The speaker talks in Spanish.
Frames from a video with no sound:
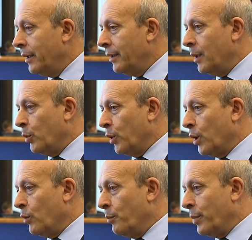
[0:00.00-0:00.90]
de
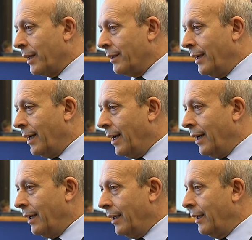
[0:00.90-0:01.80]
ponerlo en
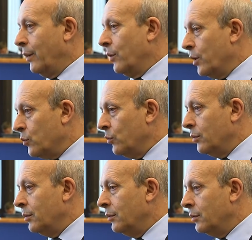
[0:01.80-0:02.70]
práctica y creo que es
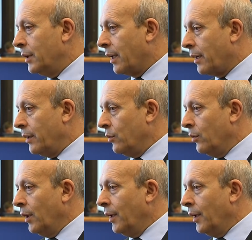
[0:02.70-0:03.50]
un terreno